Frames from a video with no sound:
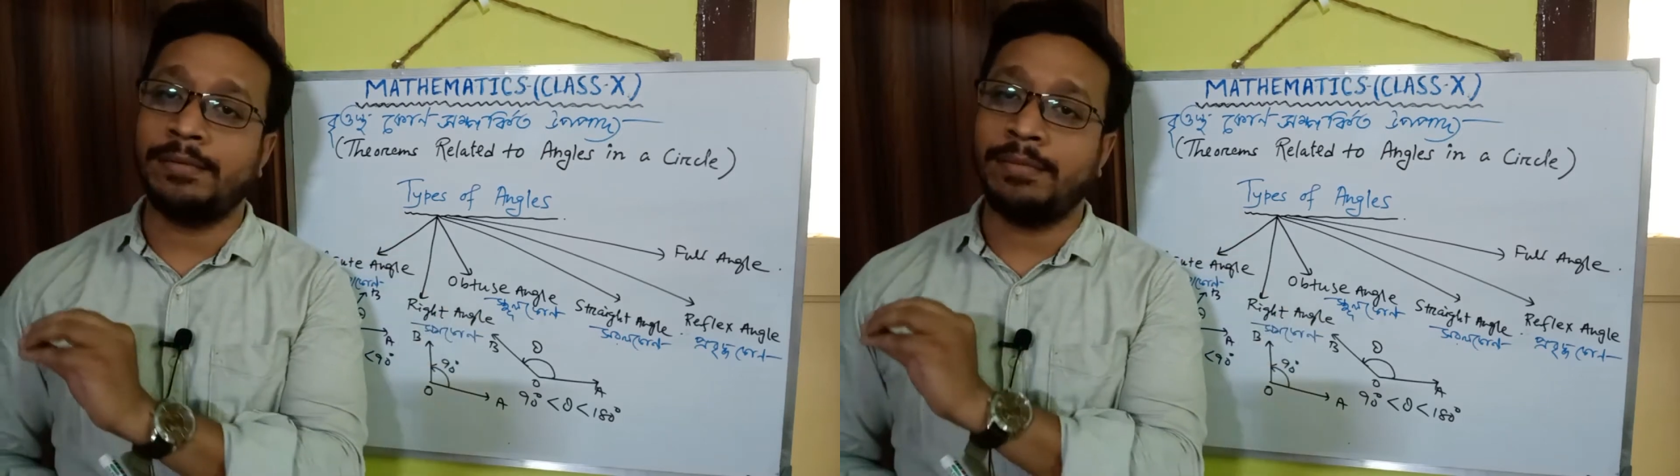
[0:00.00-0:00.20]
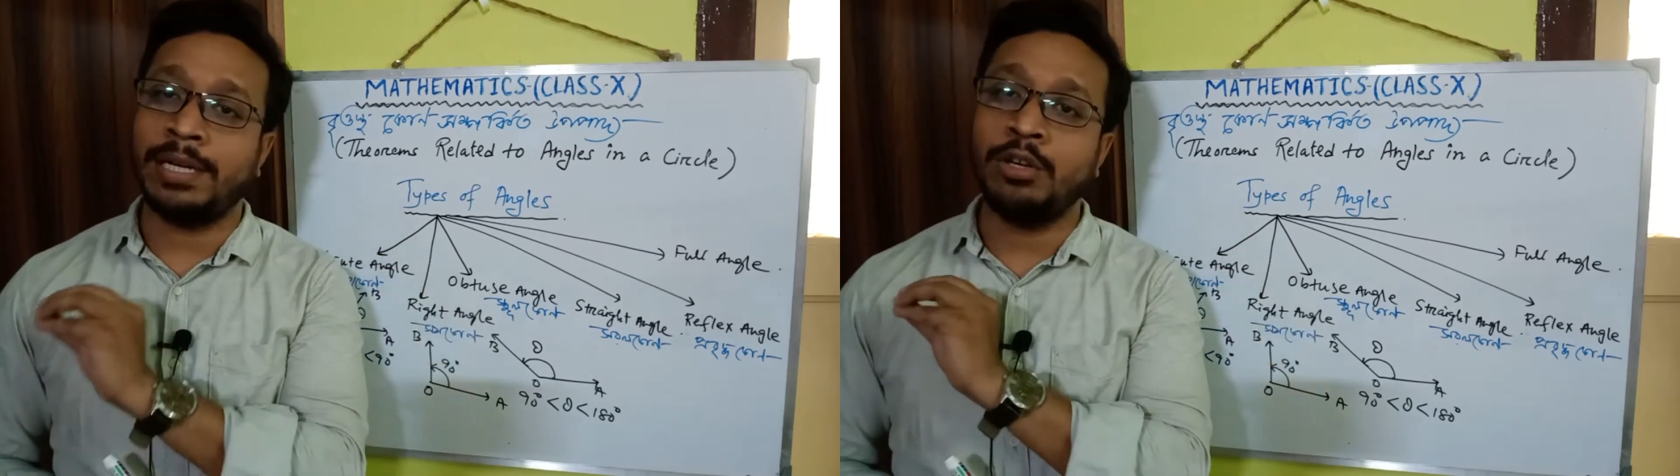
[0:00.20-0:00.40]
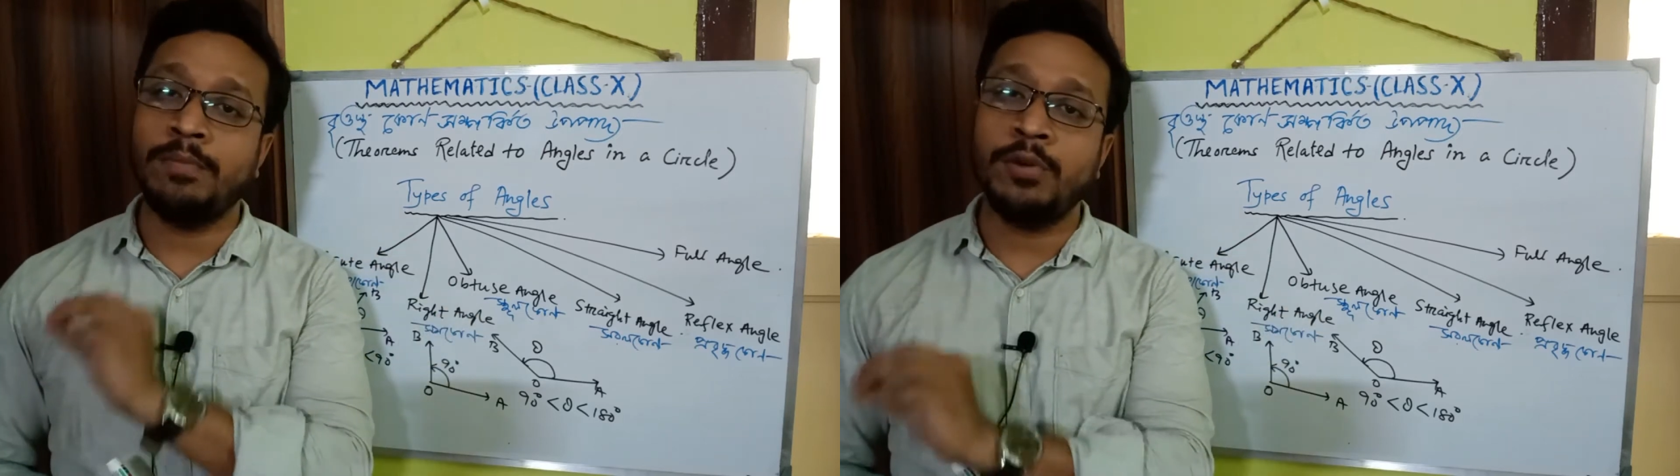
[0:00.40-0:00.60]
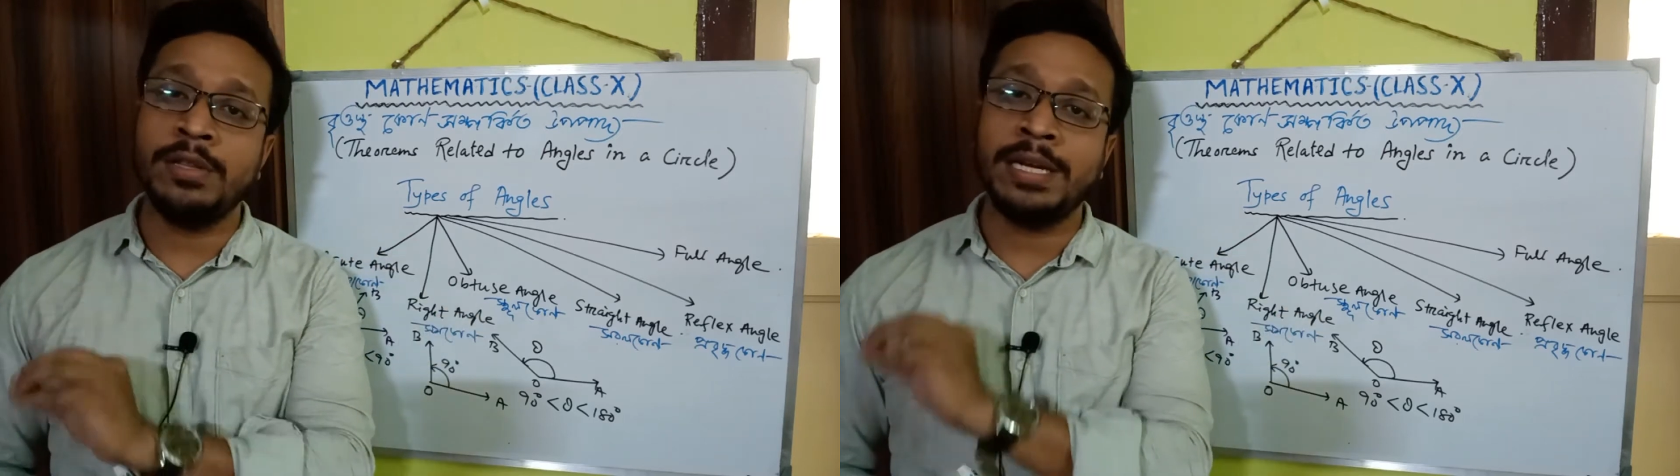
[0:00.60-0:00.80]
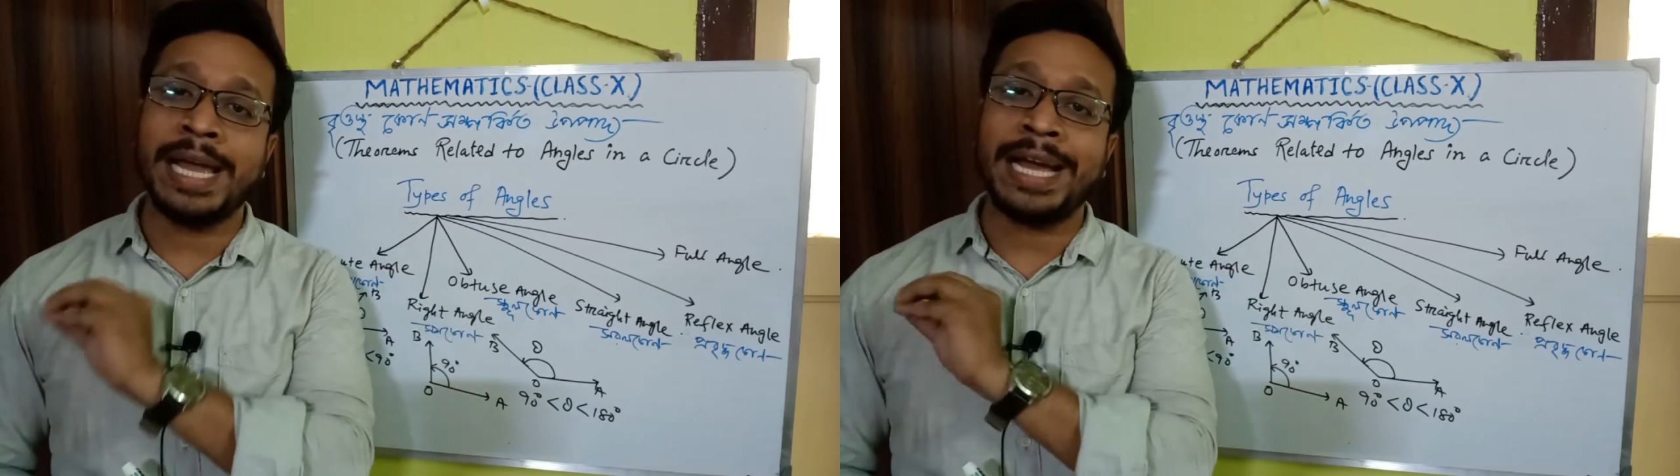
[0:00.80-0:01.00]
মানে নব্বই
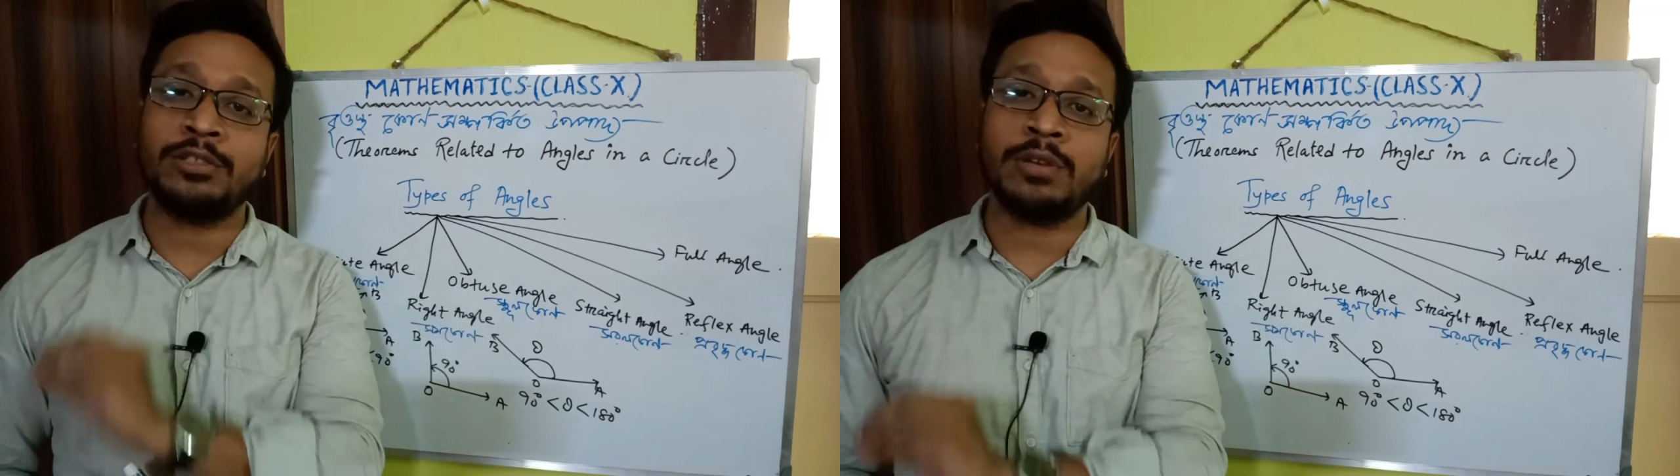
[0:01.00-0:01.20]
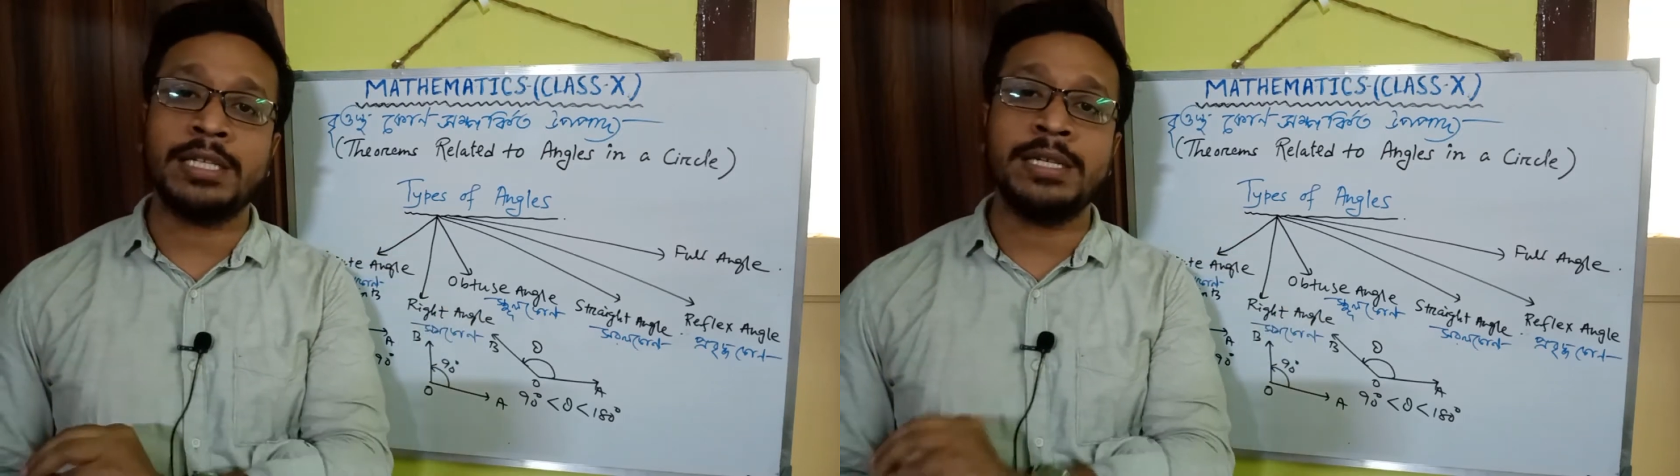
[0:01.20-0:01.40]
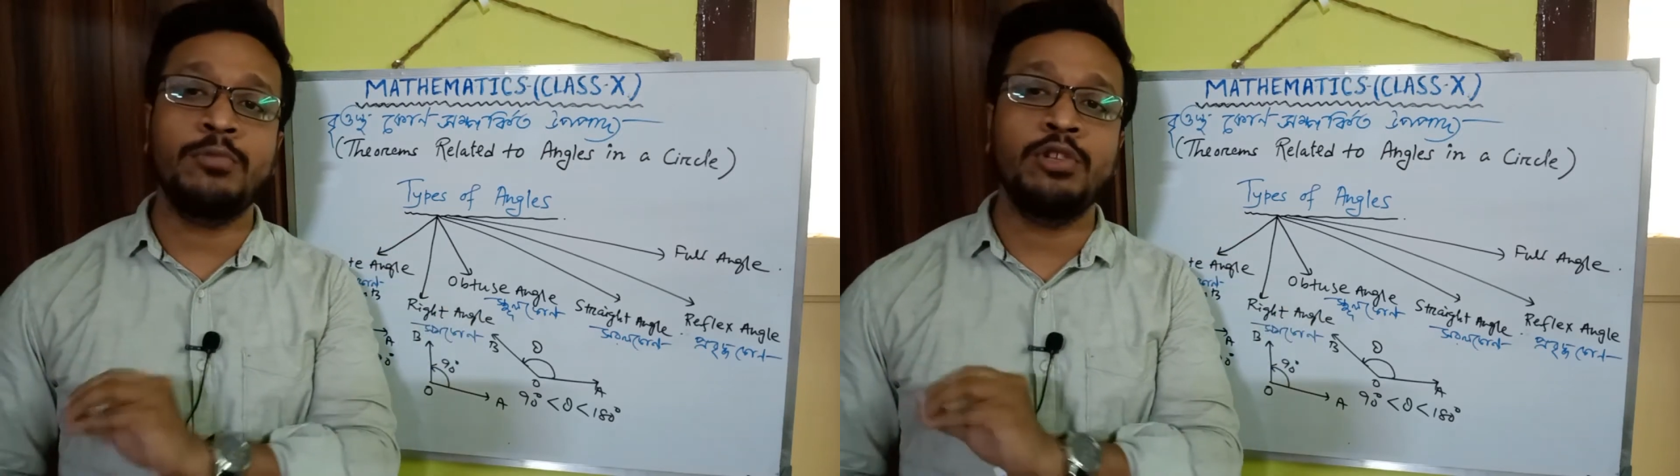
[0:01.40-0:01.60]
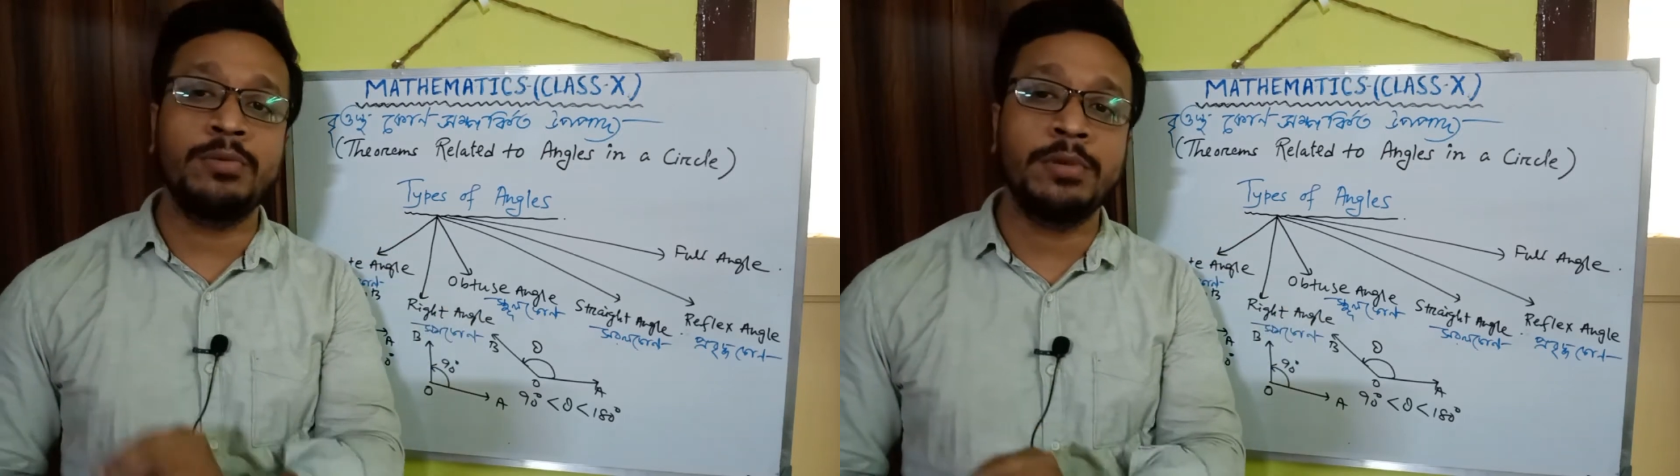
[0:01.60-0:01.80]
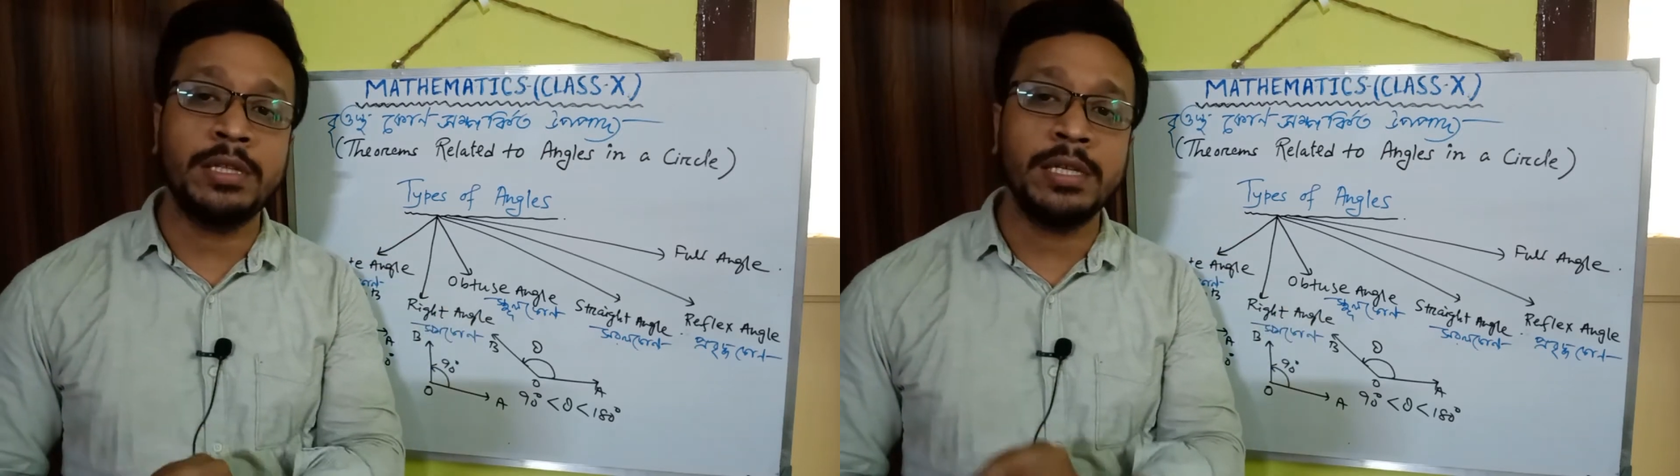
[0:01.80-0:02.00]
থেকে একশো আশির
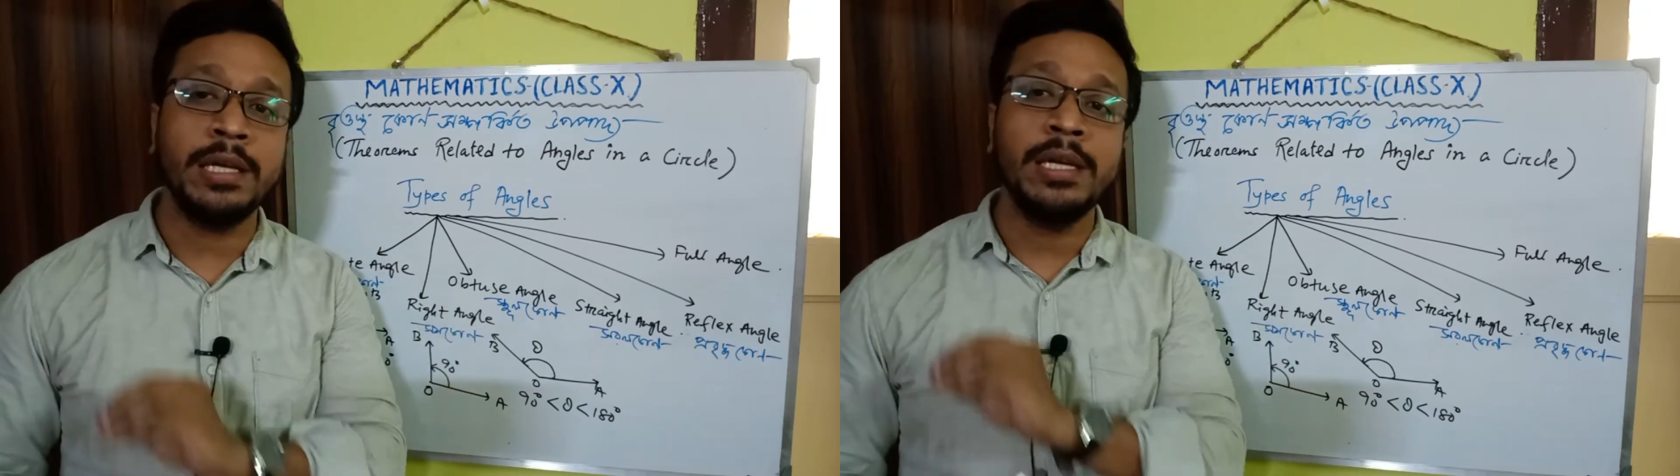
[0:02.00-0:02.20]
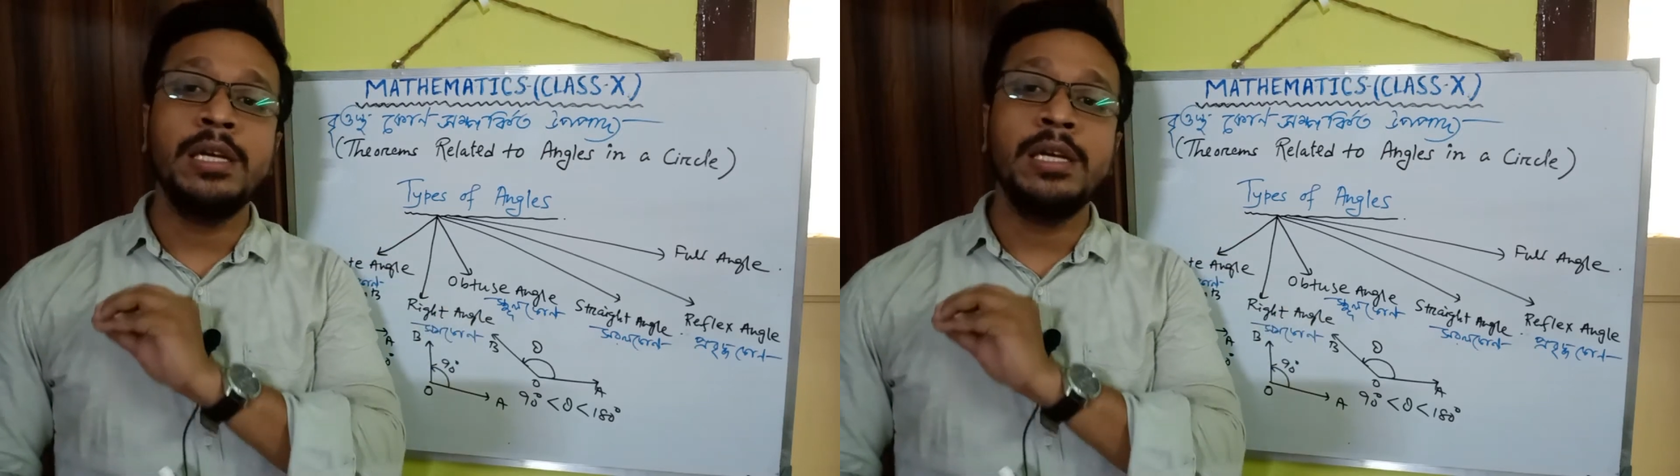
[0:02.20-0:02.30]
মধ্যবর্তী